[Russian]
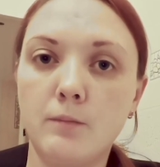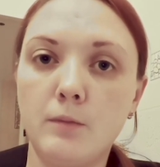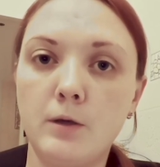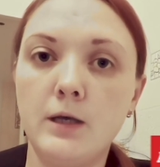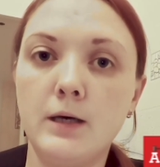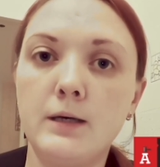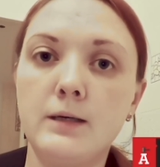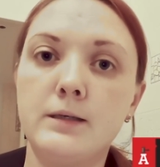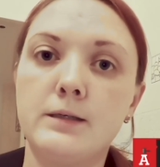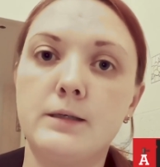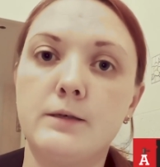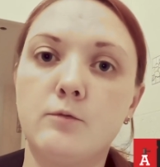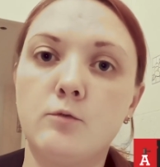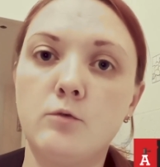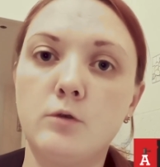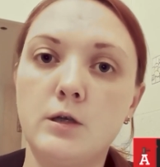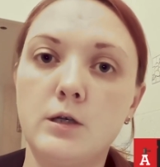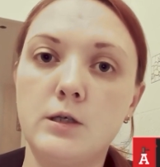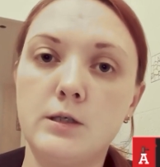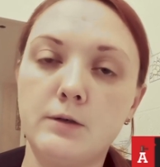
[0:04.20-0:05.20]
Меня
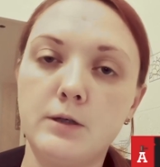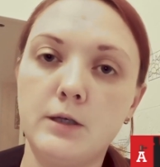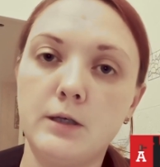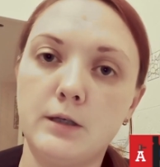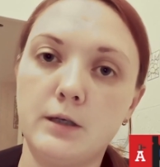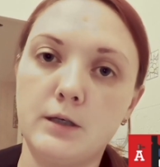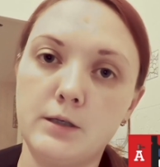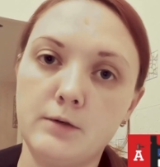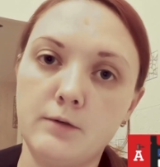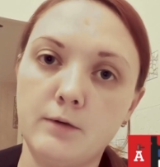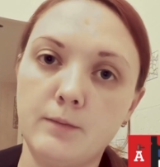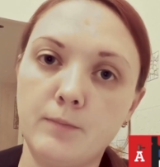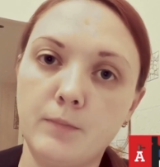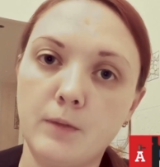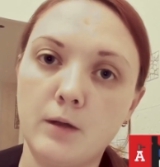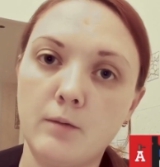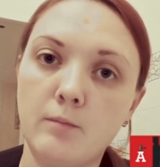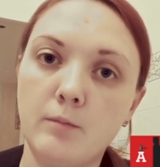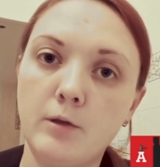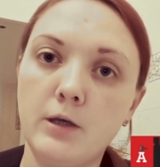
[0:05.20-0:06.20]
зовут Елизавета Игнатьева.
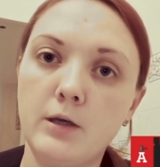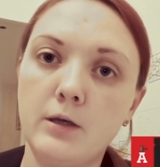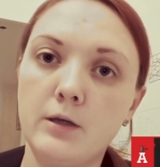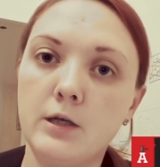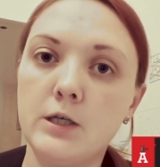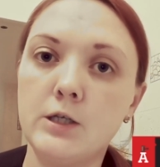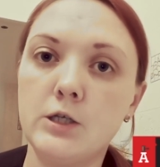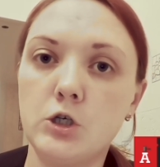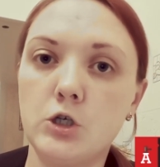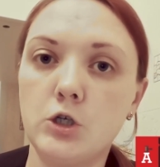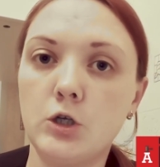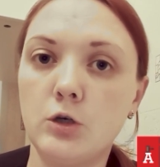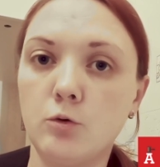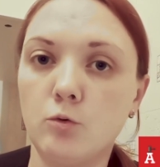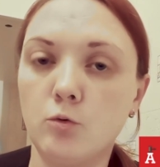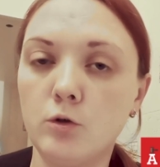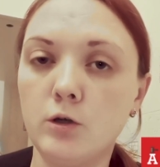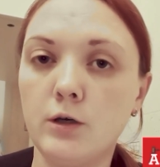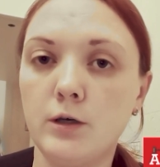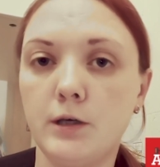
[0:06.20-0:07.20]
Мне 34
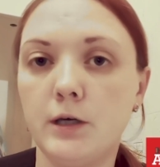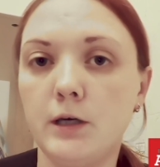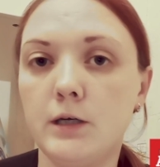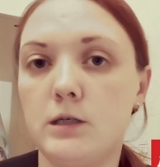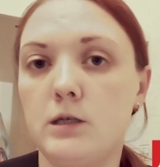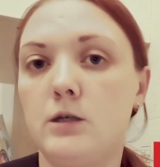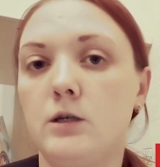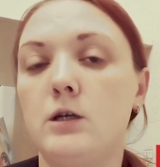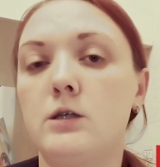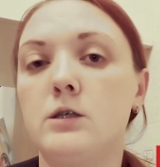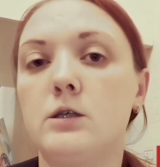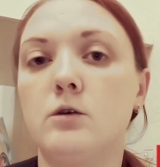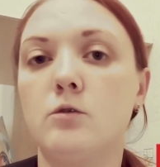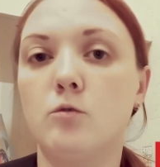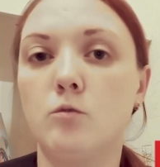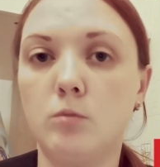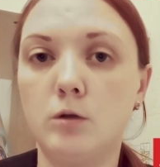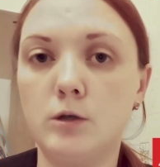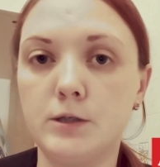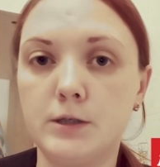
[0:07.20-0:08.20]
года, я из Ленинградской
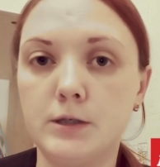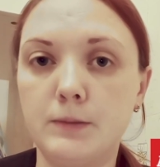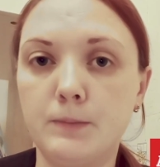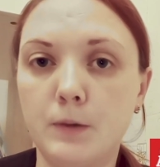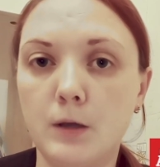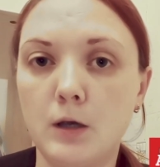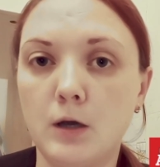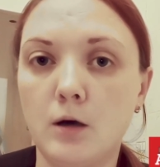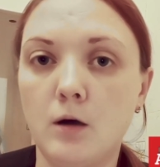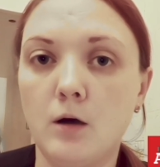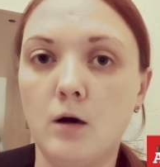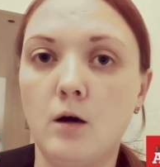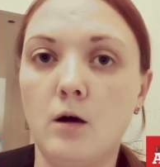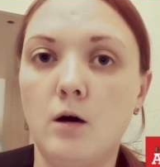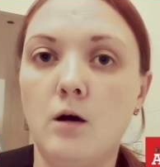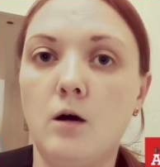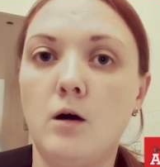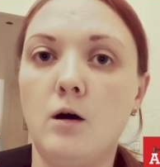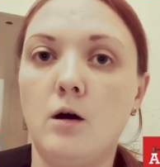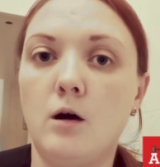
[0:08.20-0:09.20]
области.
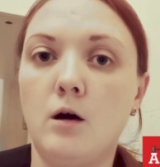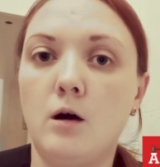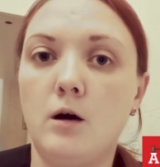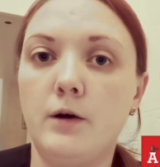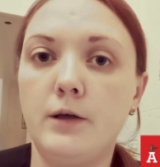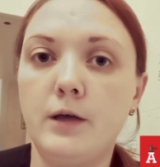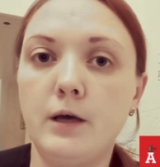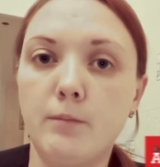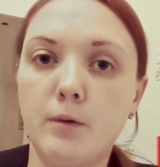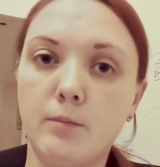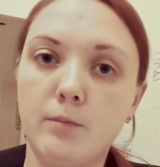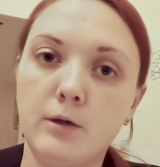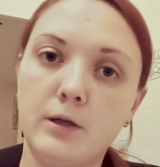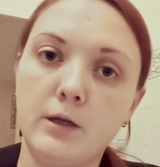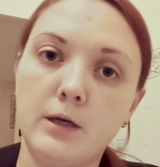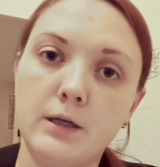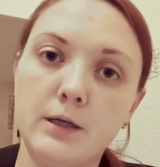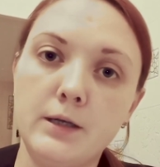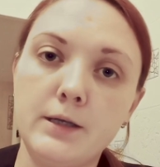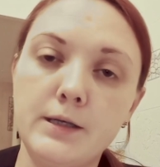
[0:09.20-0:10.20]
А, я мама
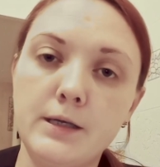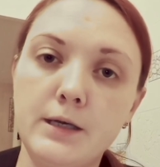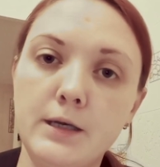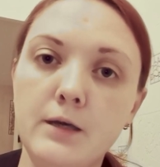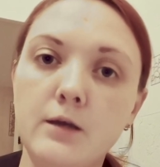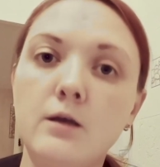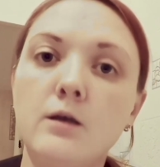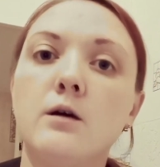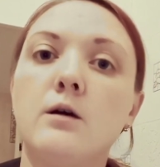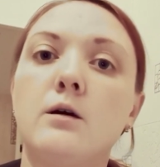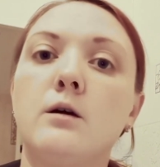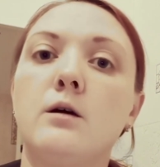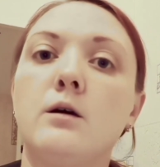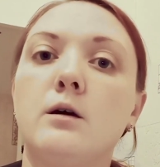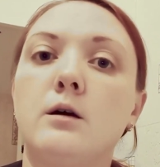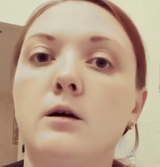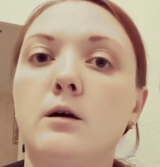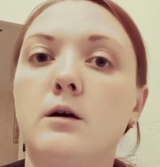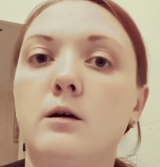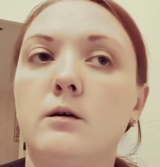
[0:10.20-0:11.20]
троих детей.
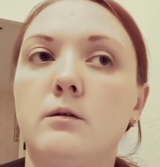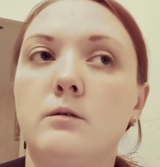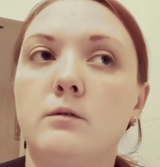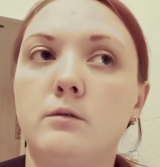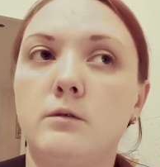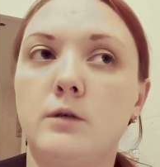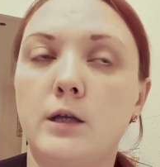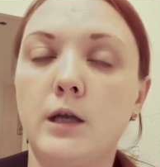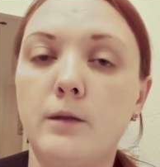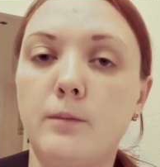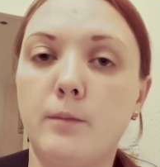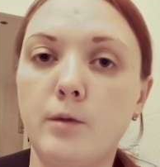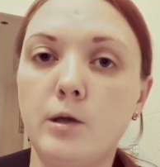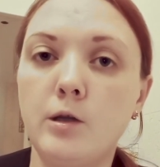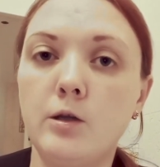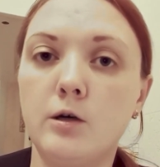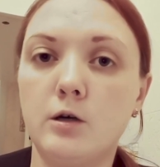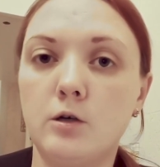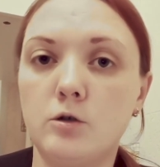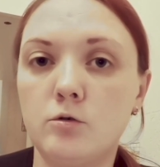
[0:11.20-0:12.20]
А, на данный
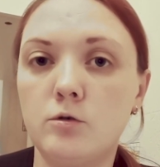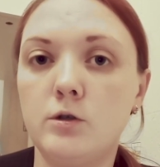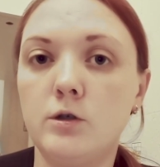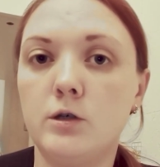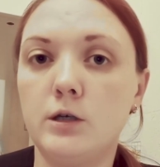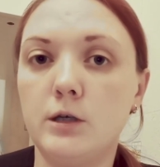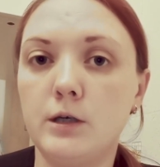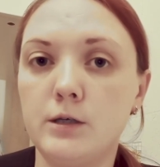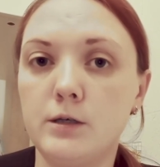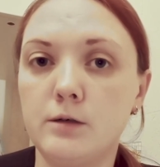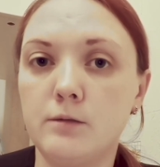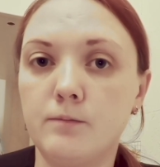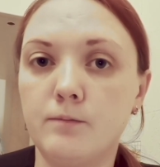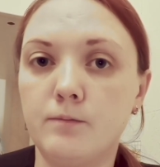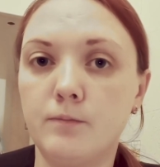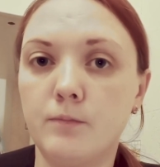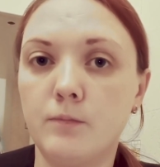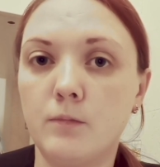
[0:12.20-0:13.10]
момент нахожусь в декрете.